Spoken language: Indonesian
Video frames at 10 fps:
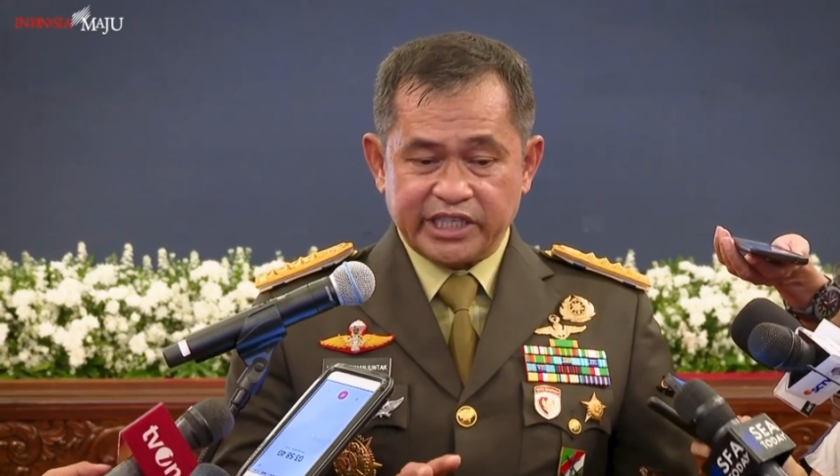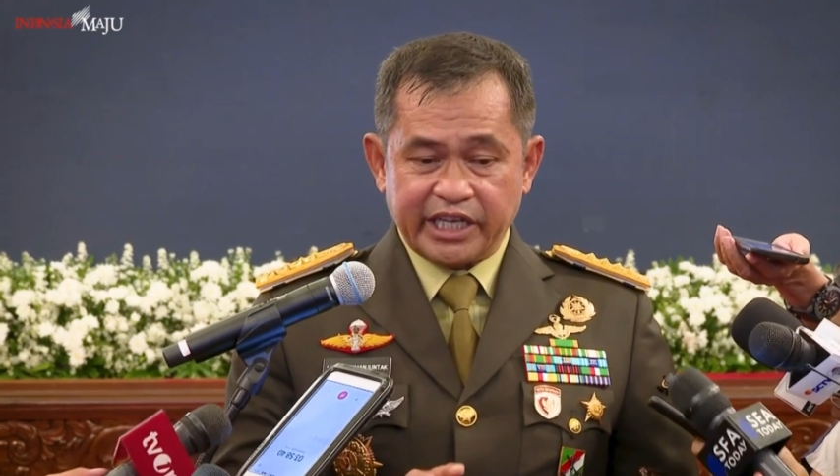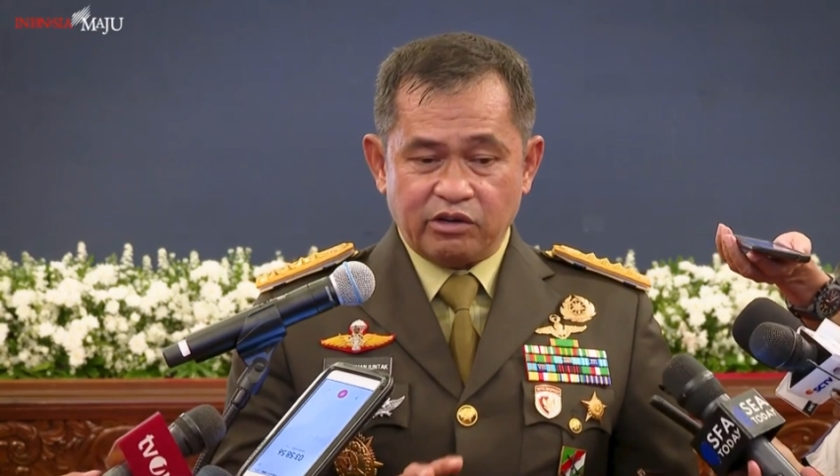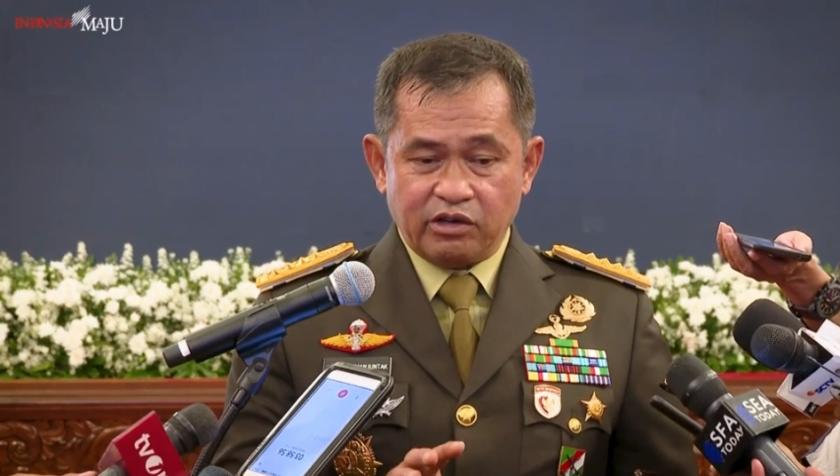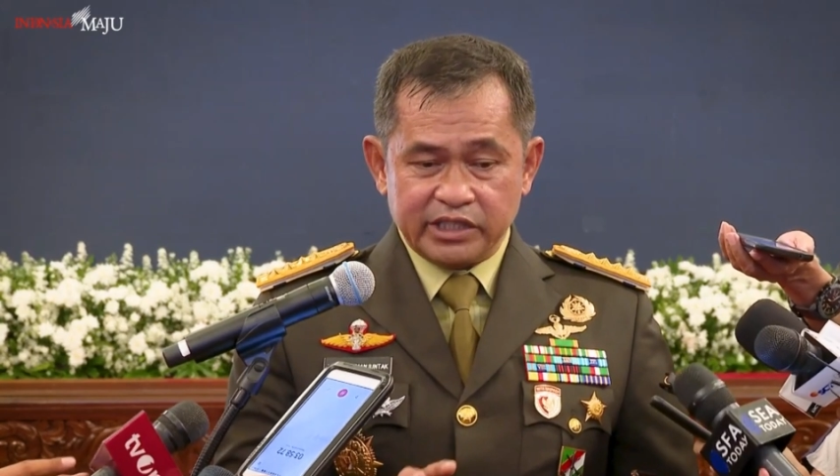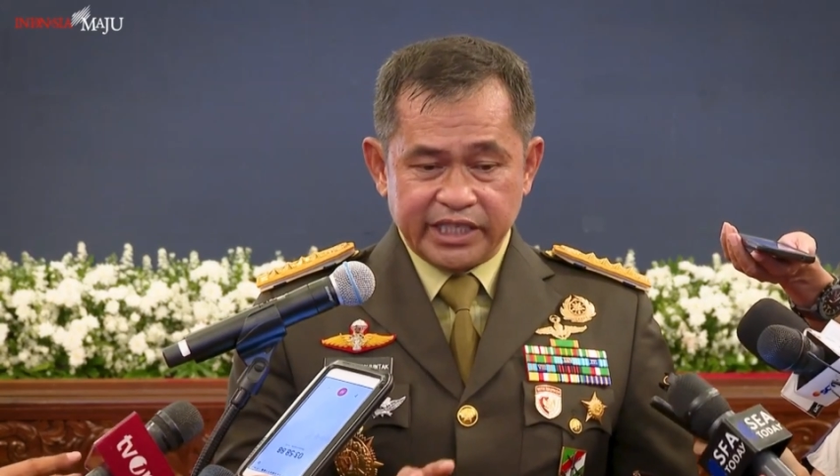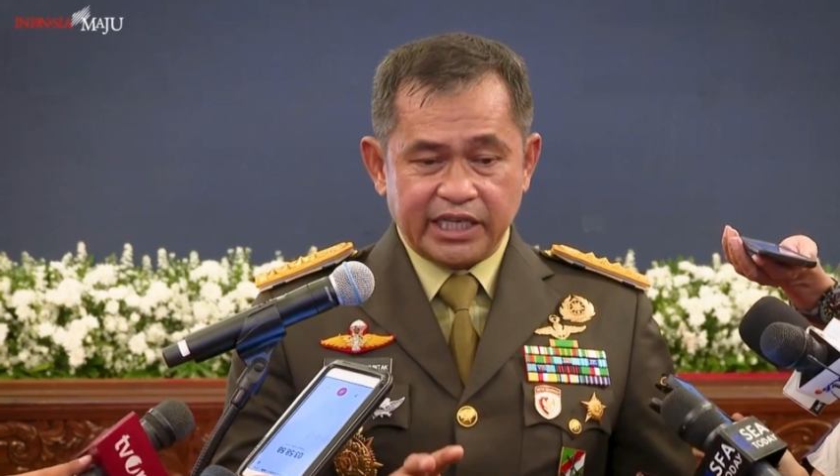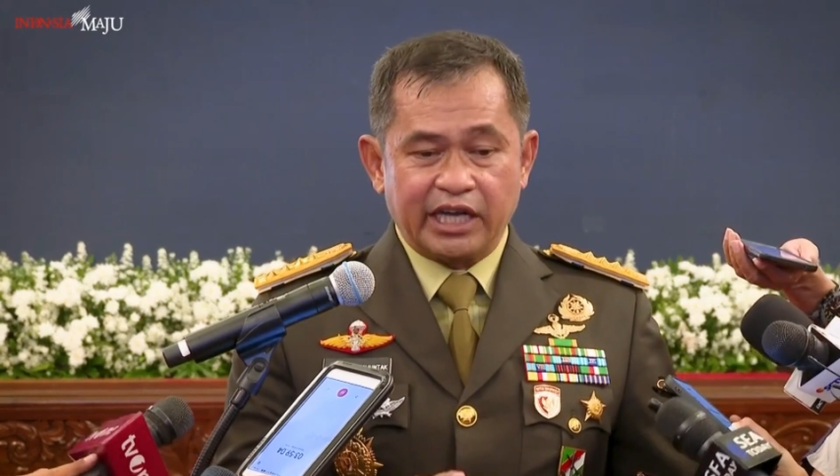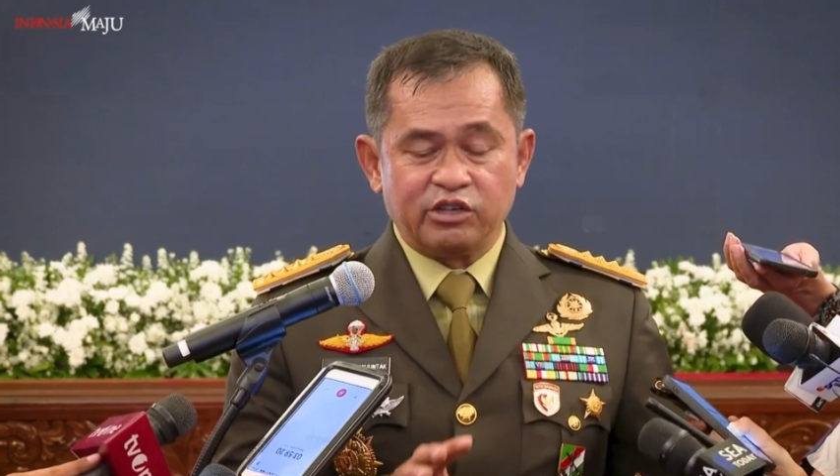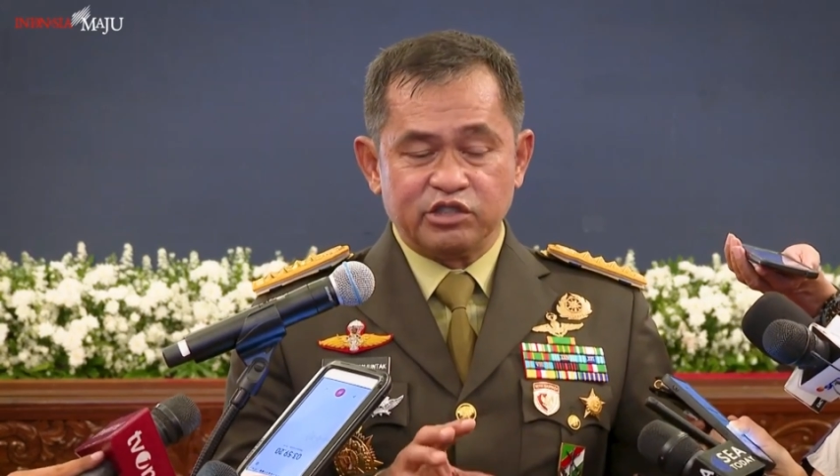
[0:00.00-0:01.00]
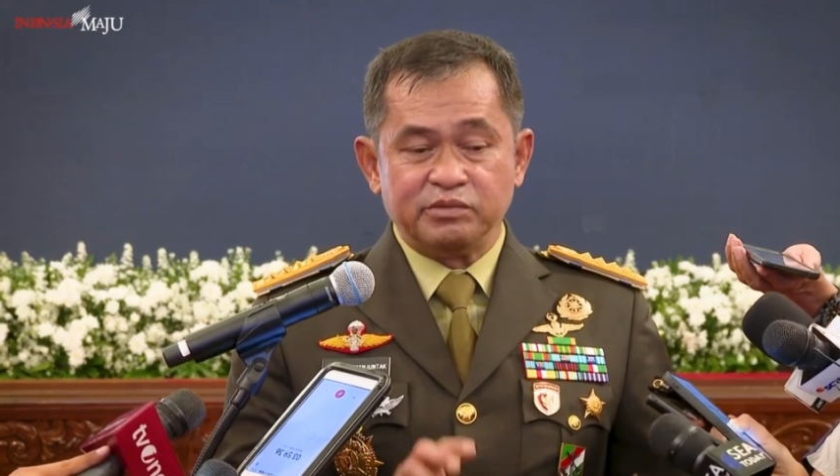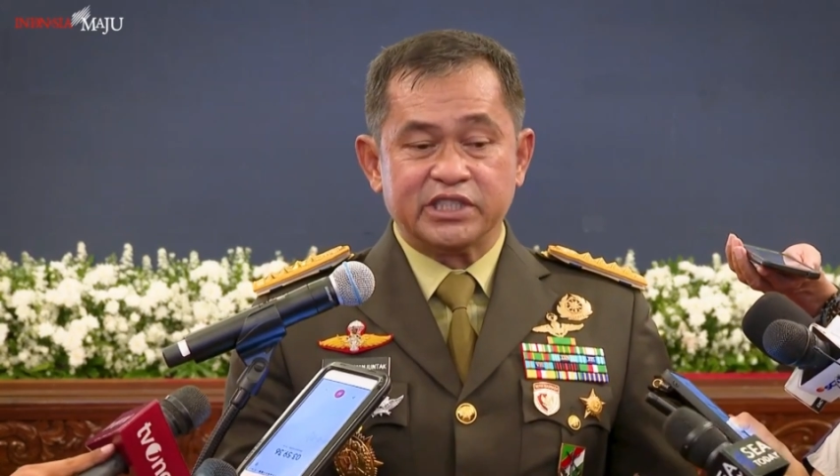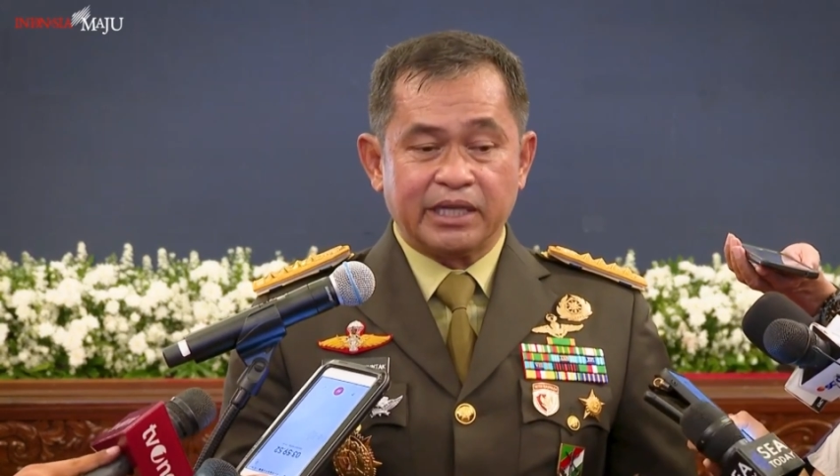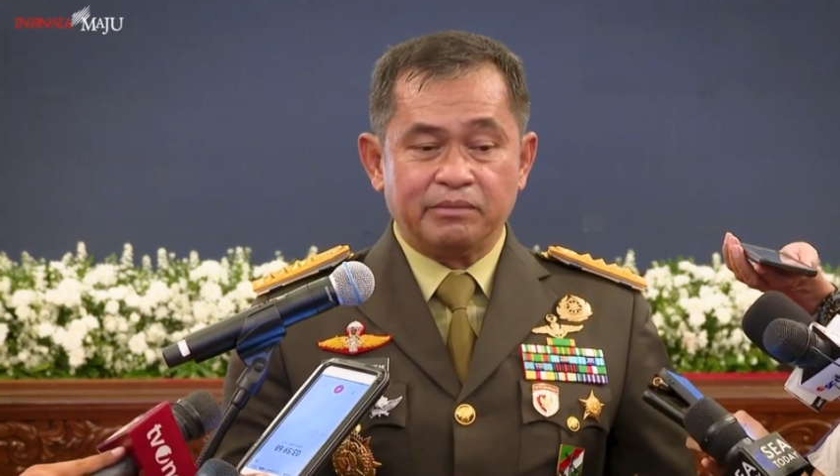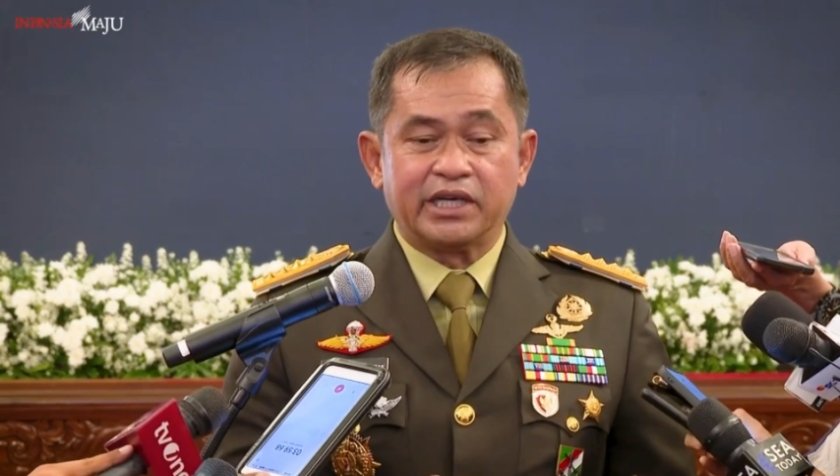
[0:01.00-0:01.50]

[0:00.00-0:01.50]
stakeholder harus bisa